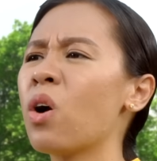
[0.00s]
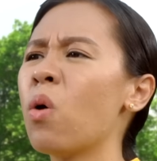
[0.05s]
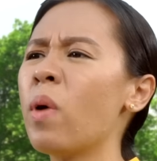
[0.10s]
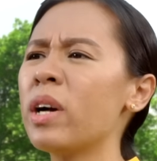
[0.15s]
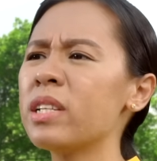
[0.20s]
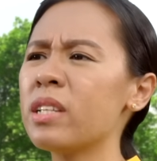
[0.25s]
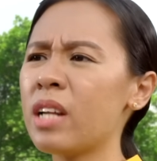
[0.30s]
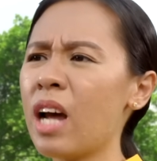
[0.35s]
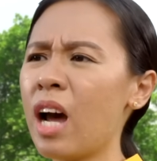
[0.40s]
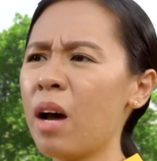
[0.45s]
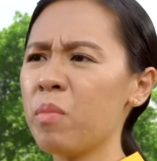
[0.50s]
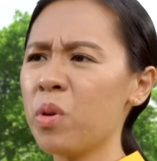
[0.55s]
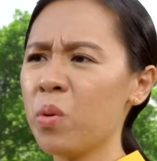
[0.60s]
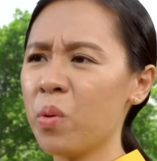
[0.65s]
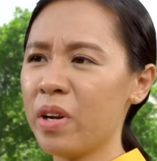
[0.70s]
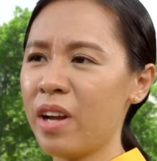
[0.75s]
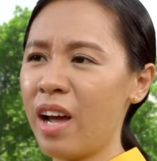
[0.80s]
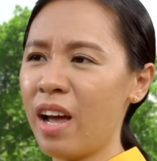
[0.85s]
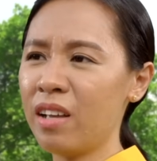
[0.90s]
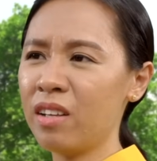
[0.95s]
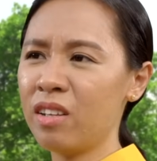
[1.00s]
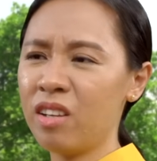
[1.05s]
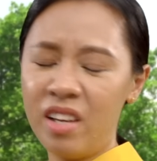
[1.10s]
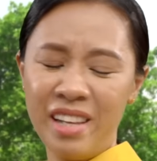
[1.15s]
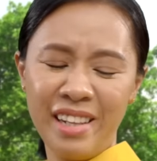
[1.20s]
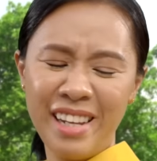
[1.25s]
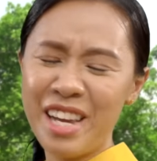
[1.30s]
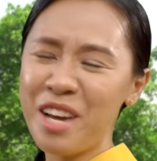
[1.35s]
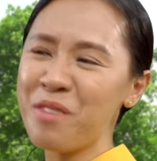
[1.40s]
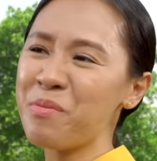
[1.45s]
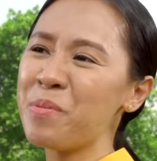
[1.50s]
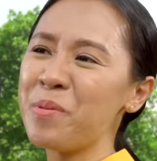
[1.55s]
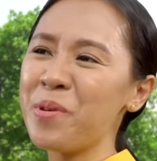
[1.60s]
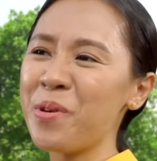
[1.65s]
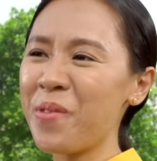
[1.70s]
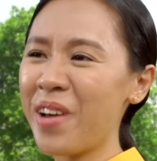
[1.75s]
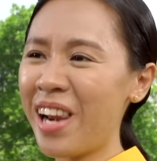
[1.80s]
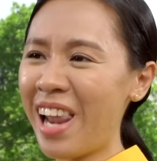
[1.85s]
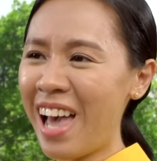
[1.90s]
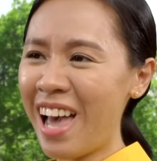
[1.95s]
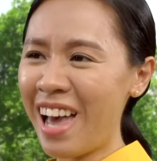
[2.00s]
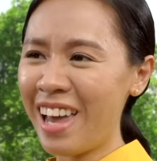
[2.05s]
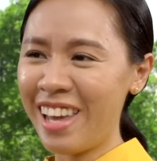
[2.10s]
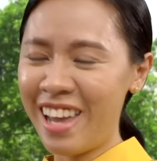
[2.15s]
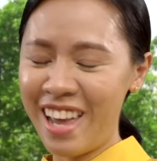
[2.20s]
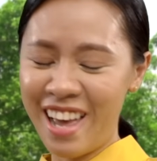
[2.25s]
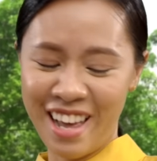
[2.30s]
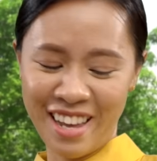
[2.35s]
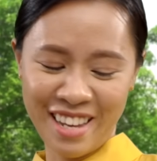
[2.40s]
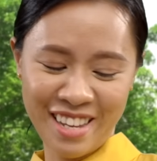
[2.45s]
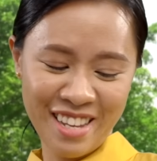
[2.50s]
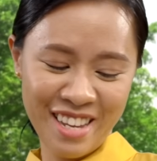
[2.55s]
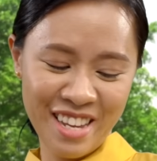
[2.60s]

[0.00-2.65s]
ก็ว่าจะทำอยู่นะยังไม่มีเวลาเลยอ่ะ